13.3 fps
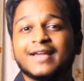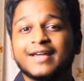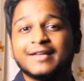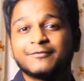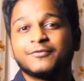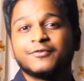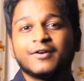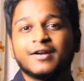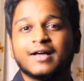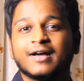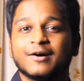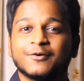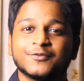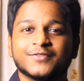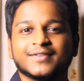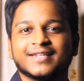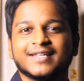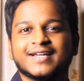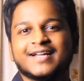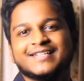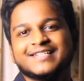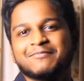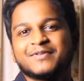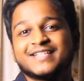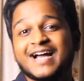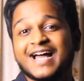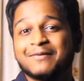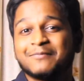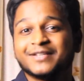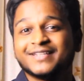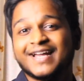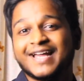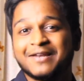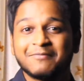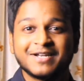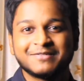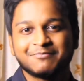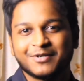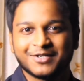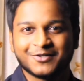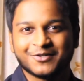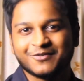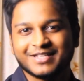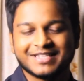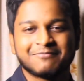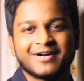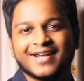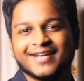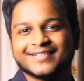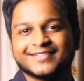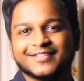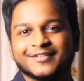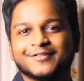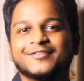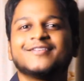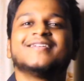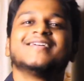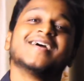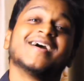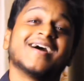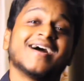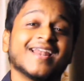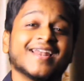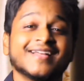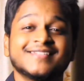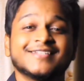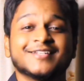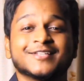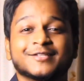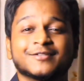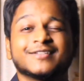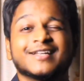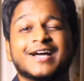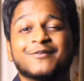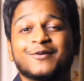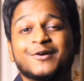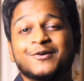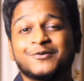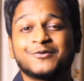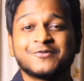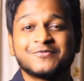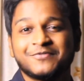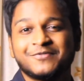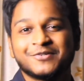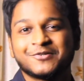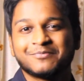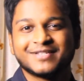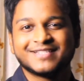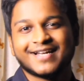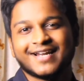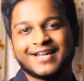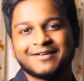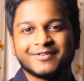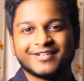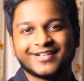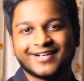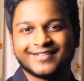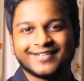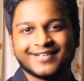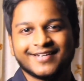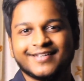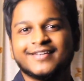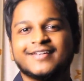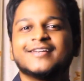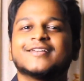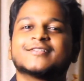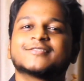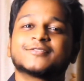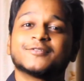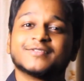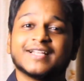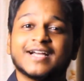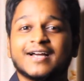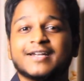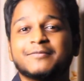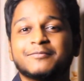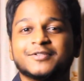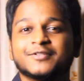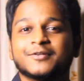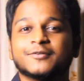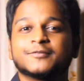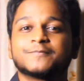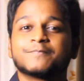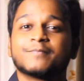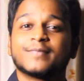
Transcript: హెయిర్ ఫాల్ అవుతుంది అని చెప్పి చాలామంది హెల్మెట్స్ పెట్టుకోవడం అయితే మానేస్తారు అలా చేయొద్దు దానివల్ల టూ ఫిఫ్టీ రూపీస్ చాలా మీరు కట్టాలి సో దాని బదులు